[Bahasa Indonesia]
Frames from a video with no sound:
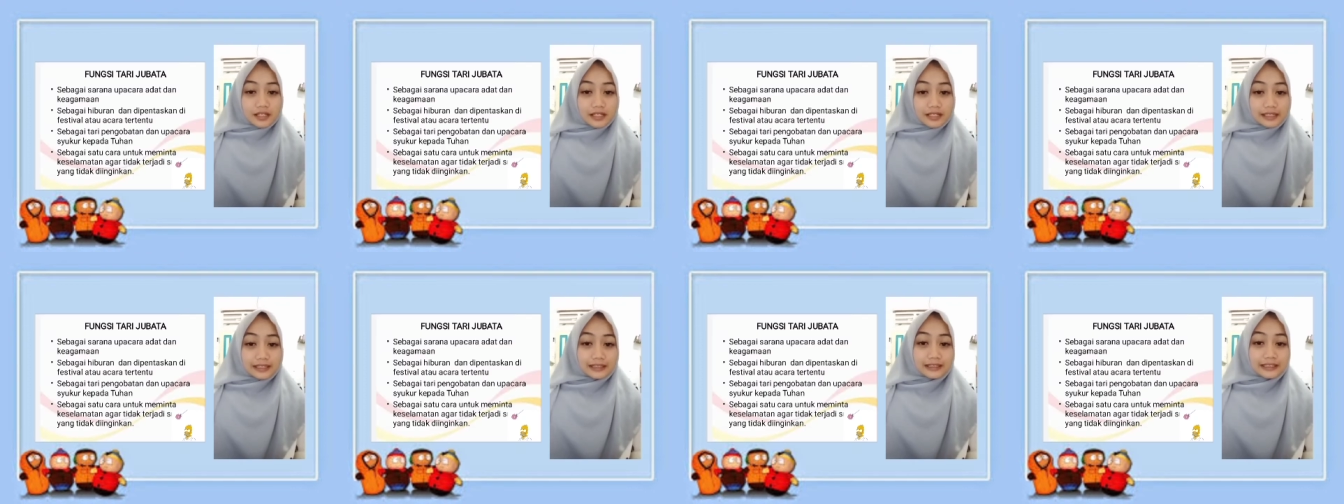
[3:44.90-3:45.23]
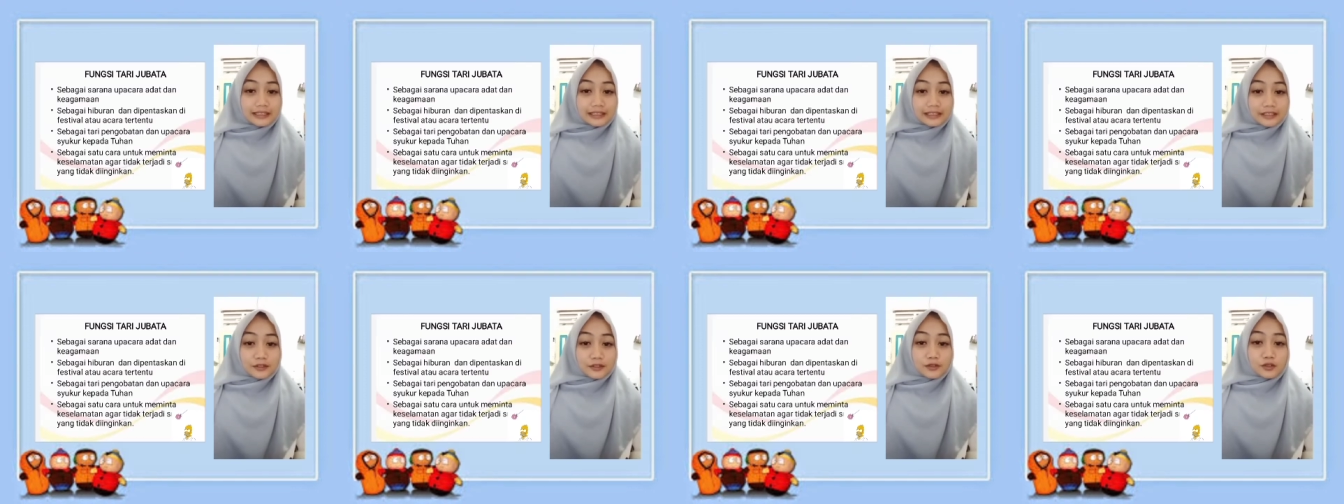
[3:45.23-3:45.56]
dari
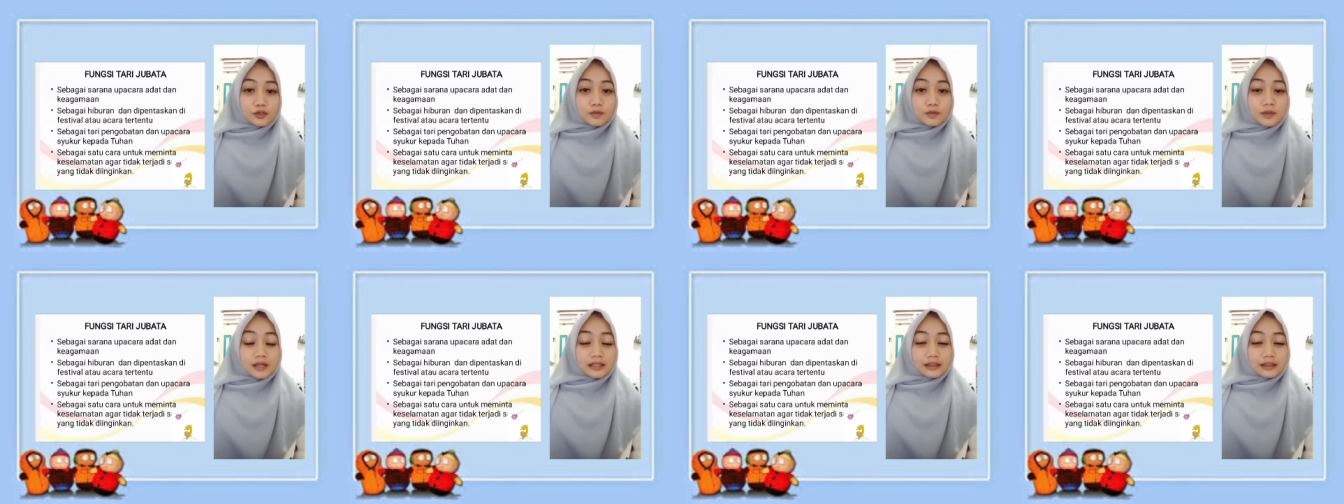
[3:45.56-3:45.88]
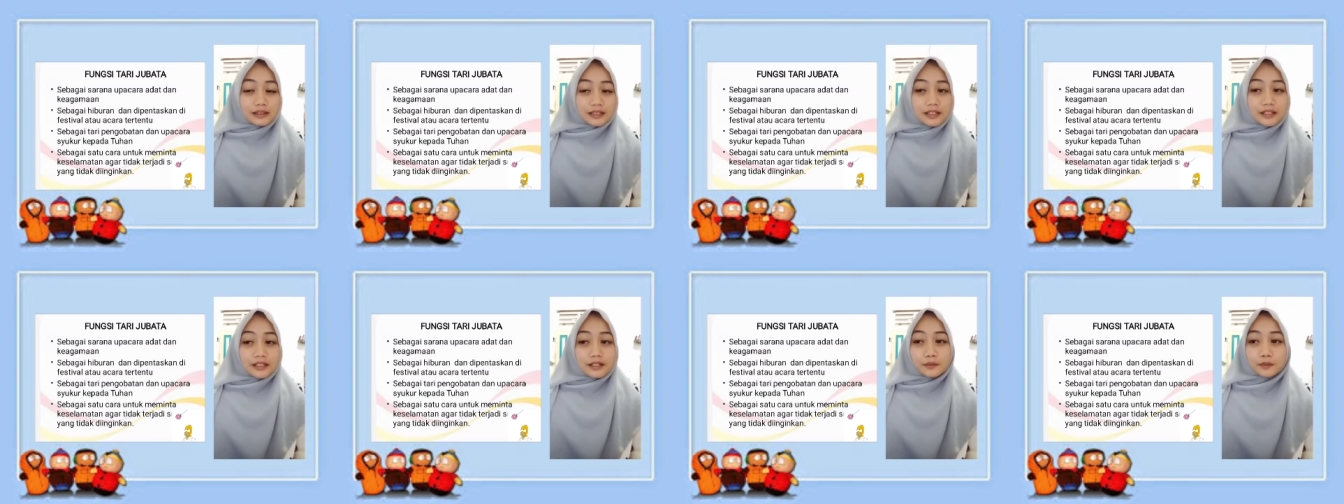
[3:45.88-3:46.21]
tarian
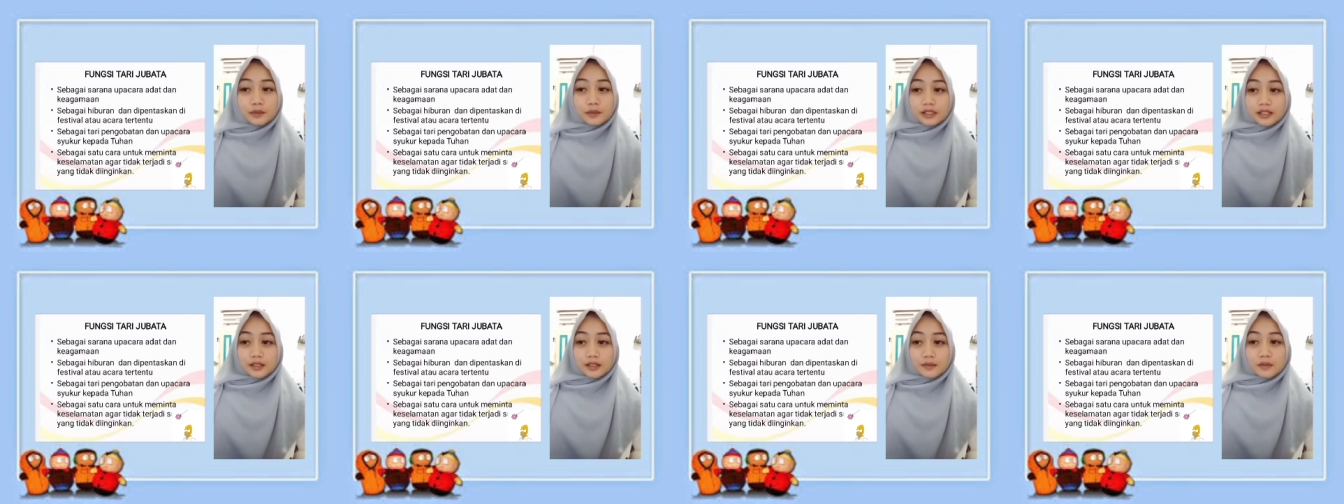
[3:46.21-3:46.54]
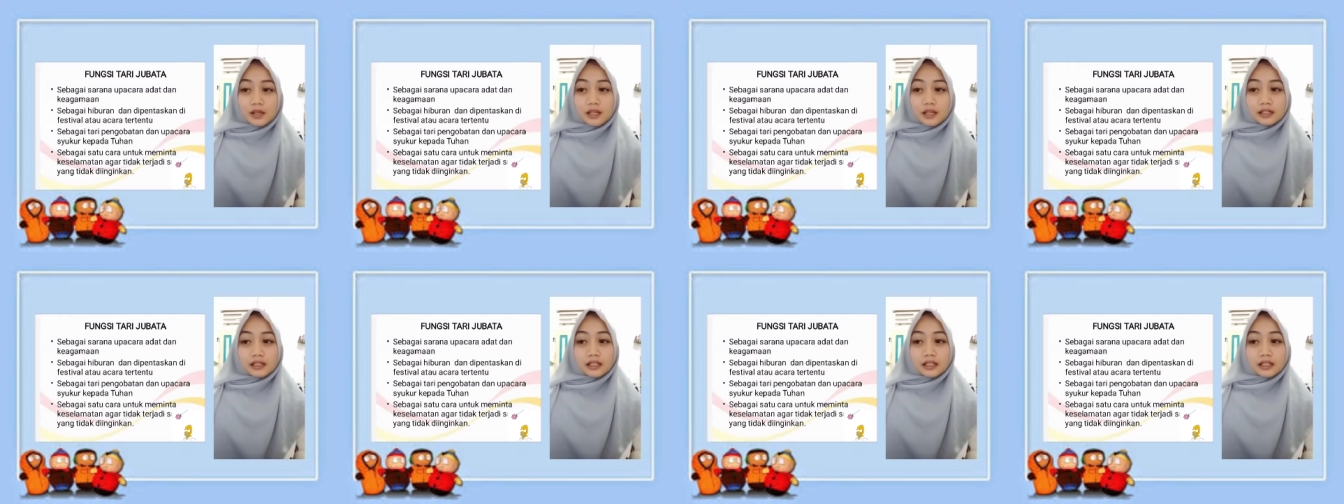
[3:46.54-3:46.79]
jubata yang pertama